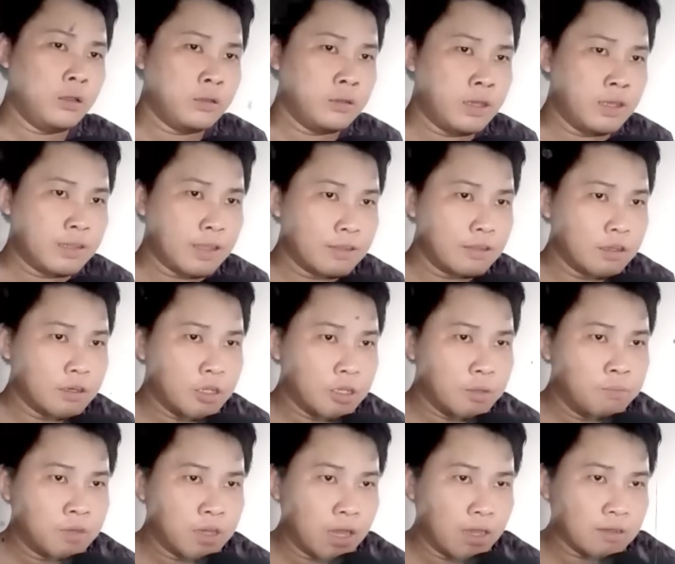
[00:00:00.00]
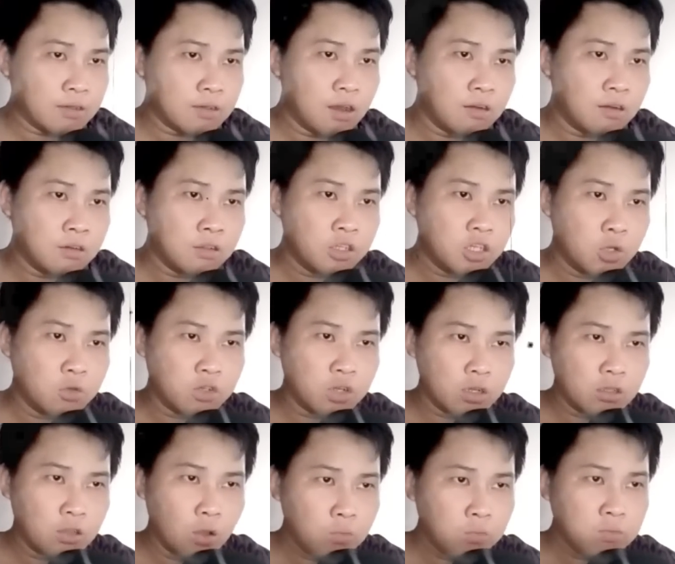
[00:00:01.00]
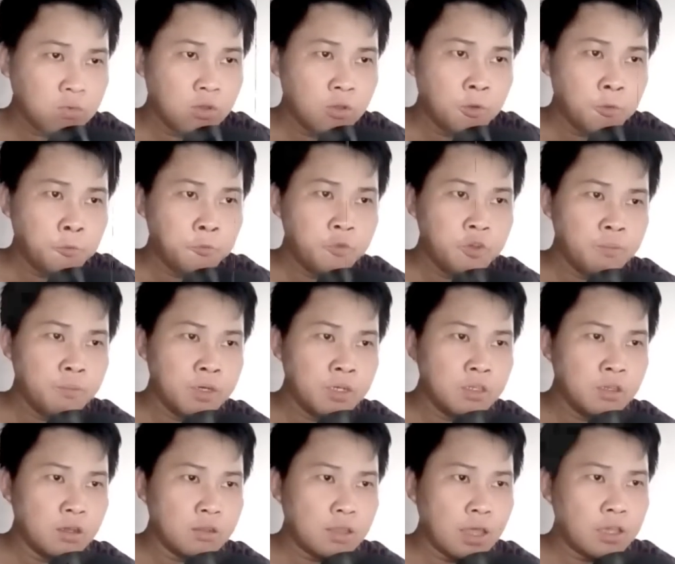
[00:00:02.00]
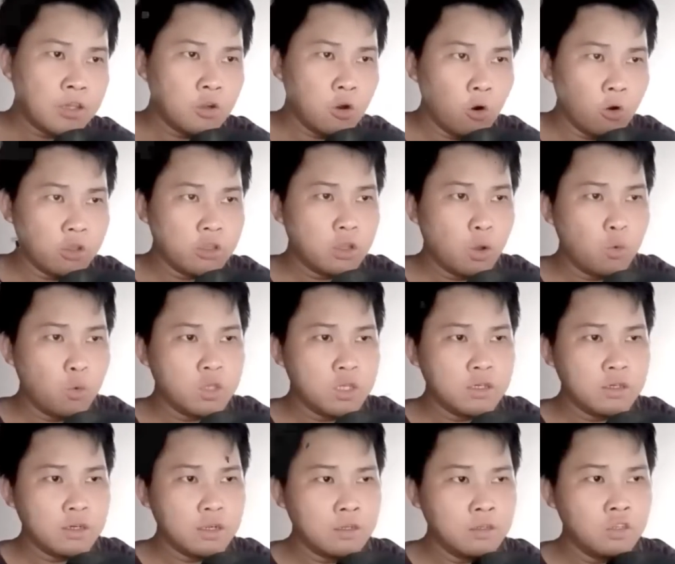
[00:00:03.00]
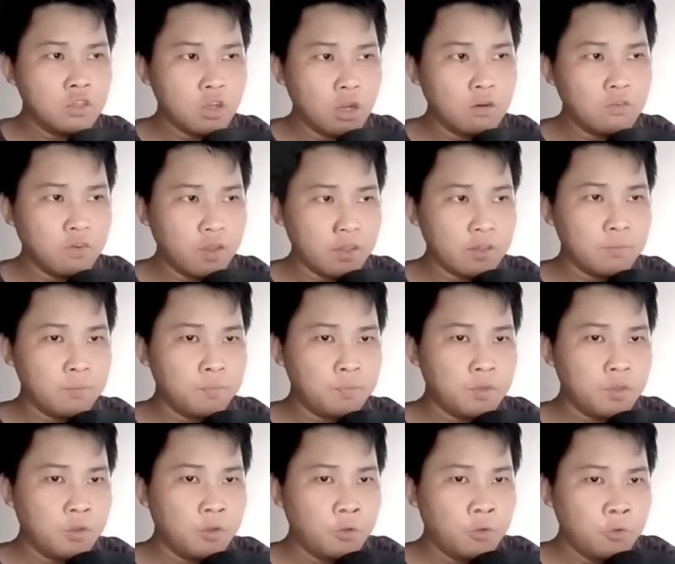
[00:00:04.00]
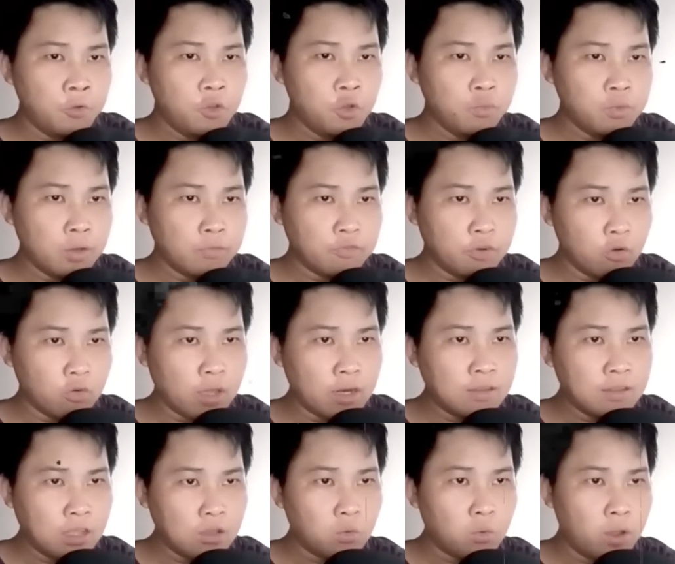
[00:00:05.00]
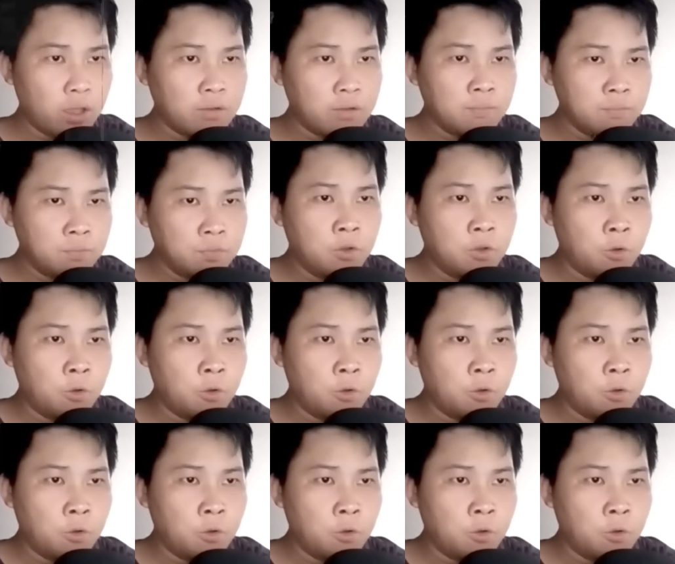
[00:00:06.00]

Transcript: Ngay tại thời điểm ngàn cân treo sợi tóc, Viên Minh giơ tay gọi Thâu Thiên Đỉnh trở về, dung nhập vào cánh tay của hắn.